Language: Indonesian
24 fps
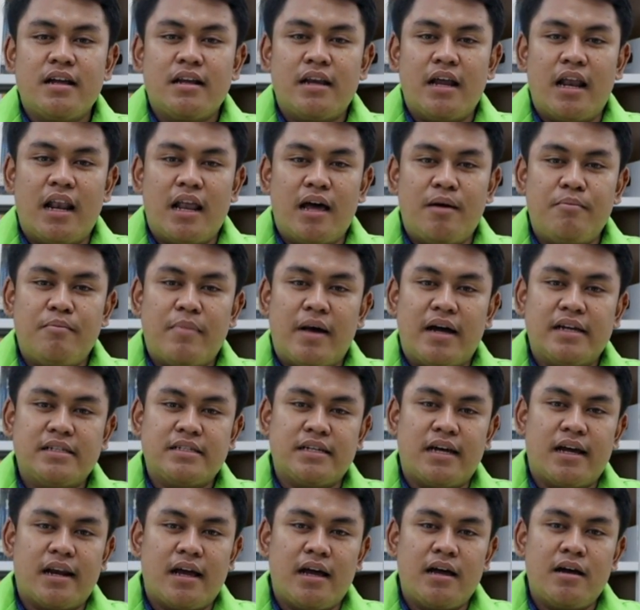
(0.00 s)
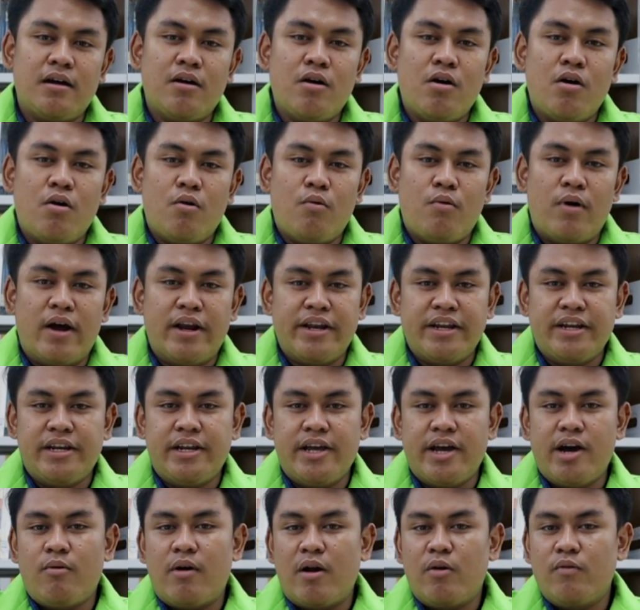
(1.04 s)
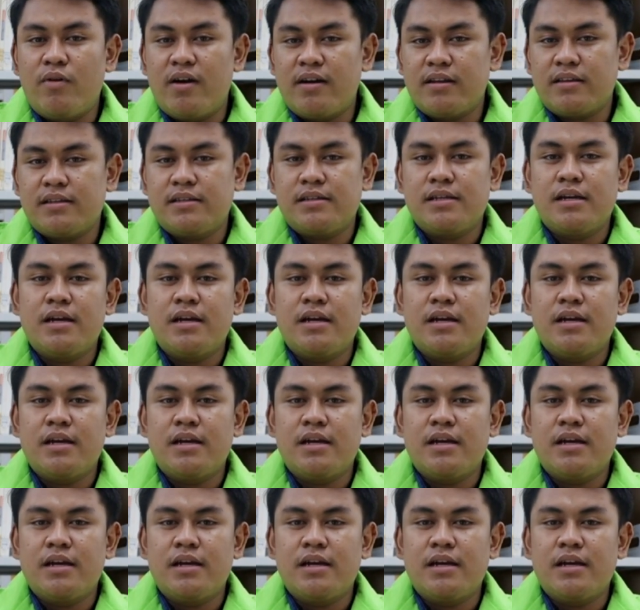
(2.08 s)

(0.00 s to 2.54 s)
dalam acara One Idea One Word